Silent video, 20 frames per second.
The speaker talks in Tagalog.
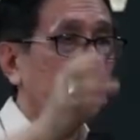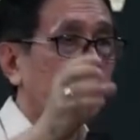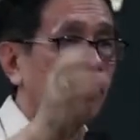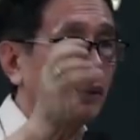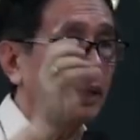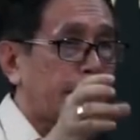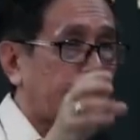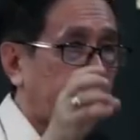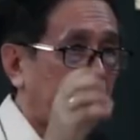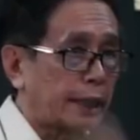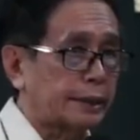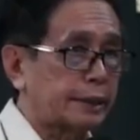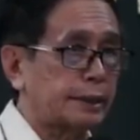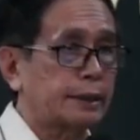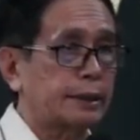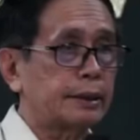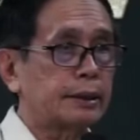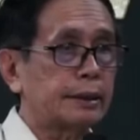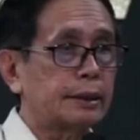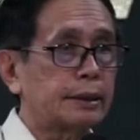parihas
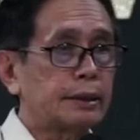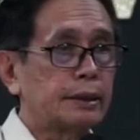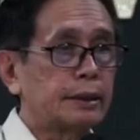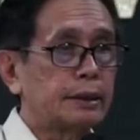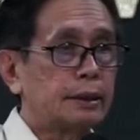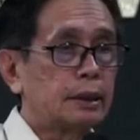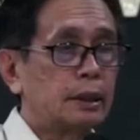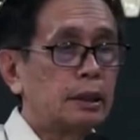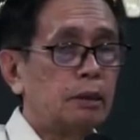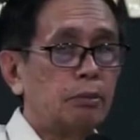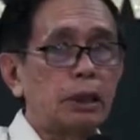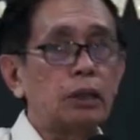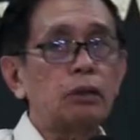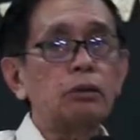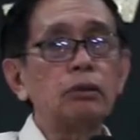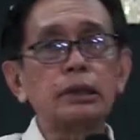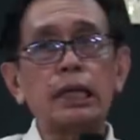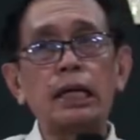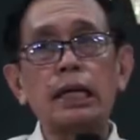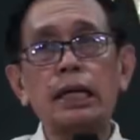Mayroon
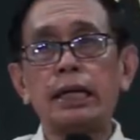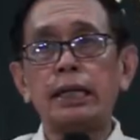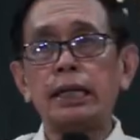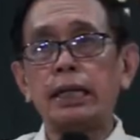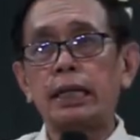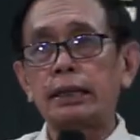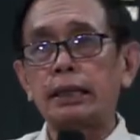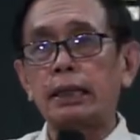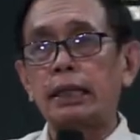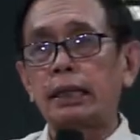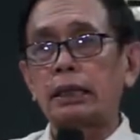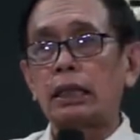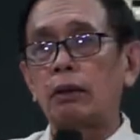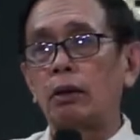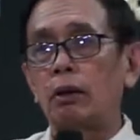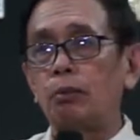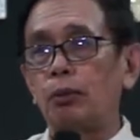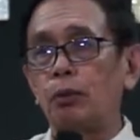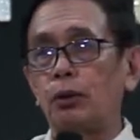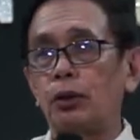talaga ng tinatawag
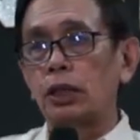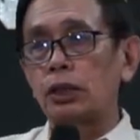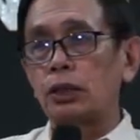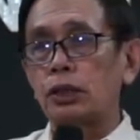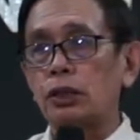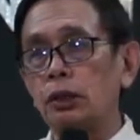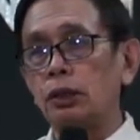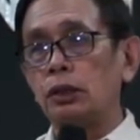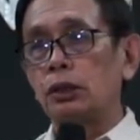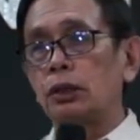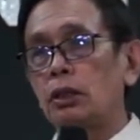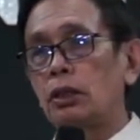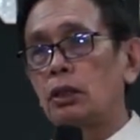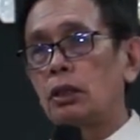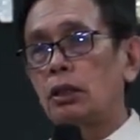pundasyon